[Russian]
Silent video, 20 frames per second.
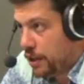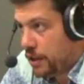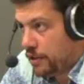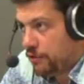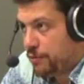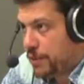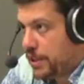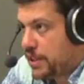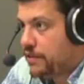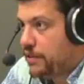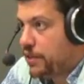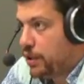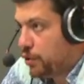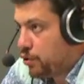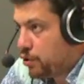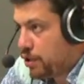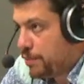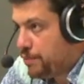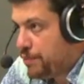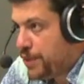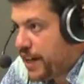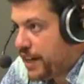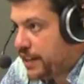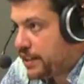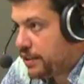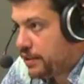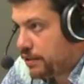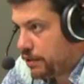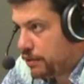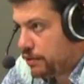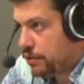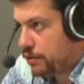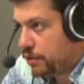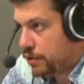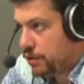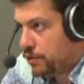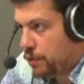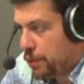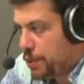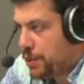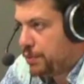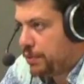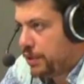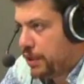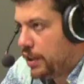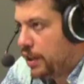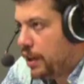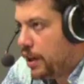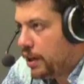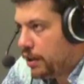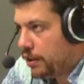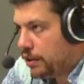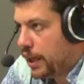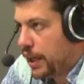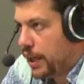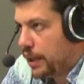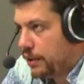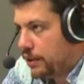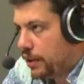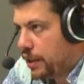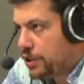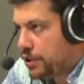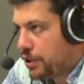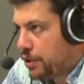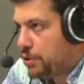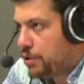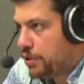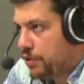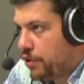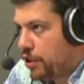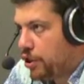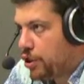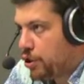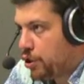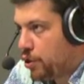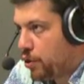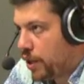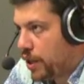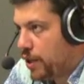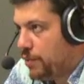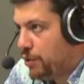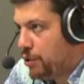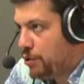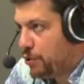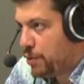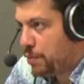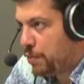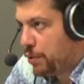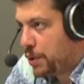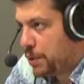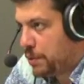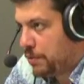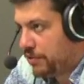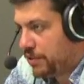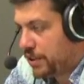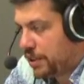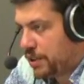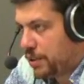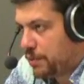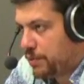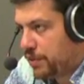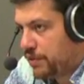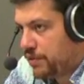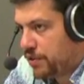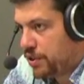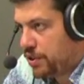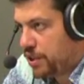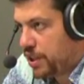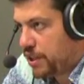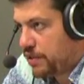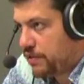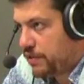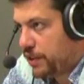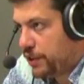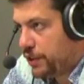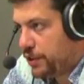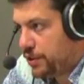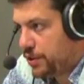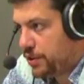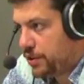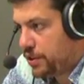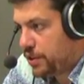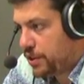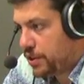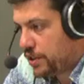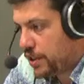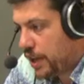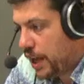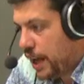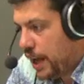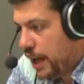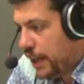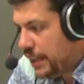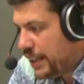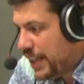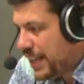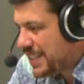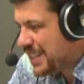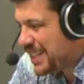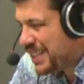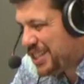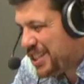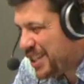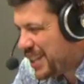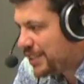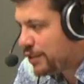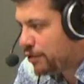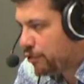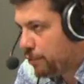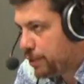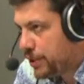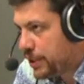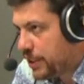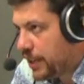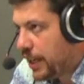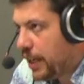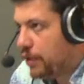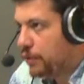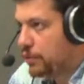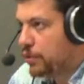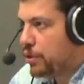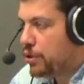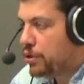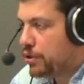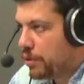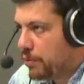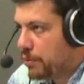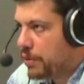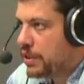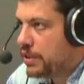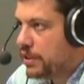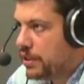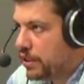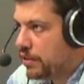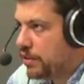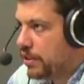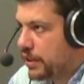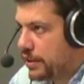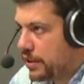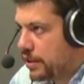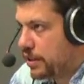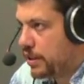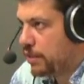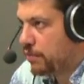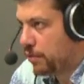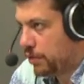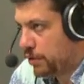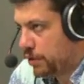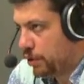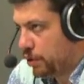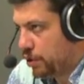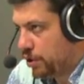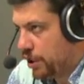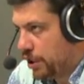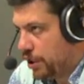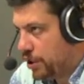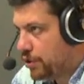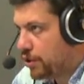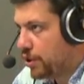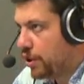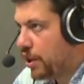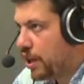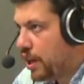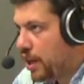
И в Москве их уже пять. То есть выбираете. То есть, в общем-то, да, я считаю, что довольно широкое меню способов, так сказать, подтверждения своей личности есть. Нас часто упрекают, что мы сделали систему сложной, что